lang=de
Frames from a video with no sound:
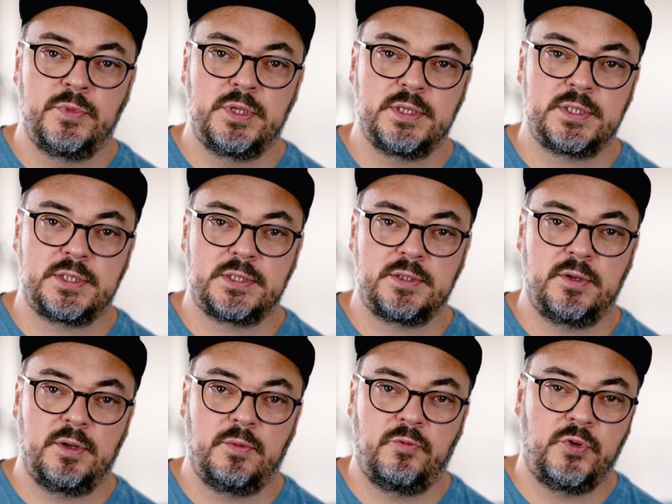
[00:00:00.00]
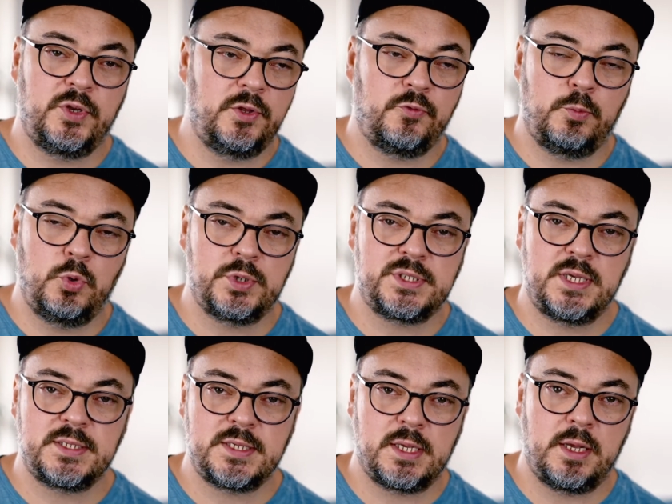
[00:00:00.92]
Das äh, finde ich vom Look
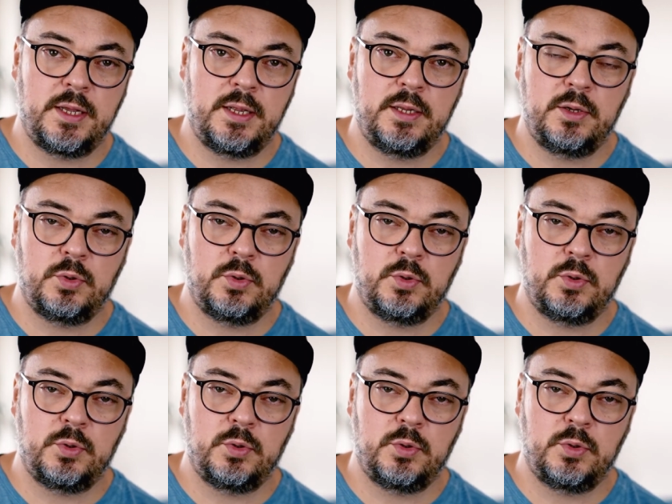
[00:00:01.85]
sehr, sehr geil